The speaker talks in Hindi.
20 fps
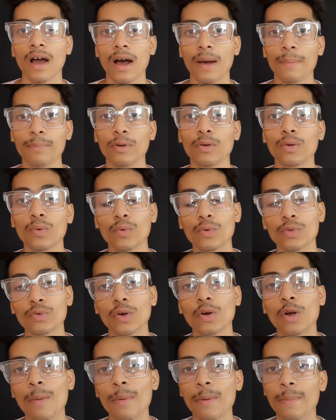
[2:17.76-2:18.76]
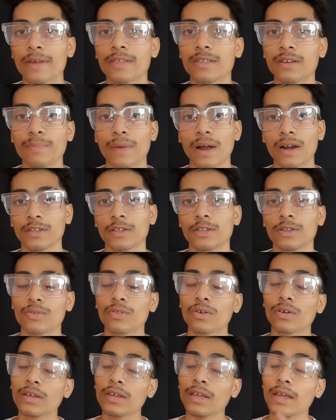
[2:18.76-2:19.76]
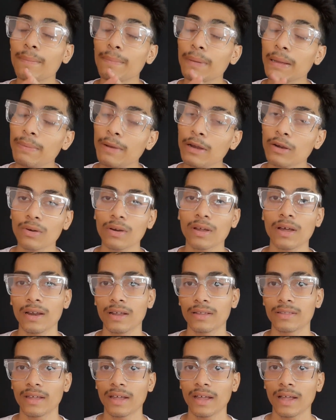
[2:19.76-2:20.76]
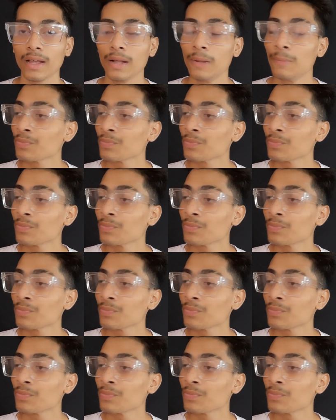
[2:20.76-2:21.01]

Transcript: आप लोग उसको कॉपी पेस्ट मार देते हो जो कि ये भी बिल्कुल गलत है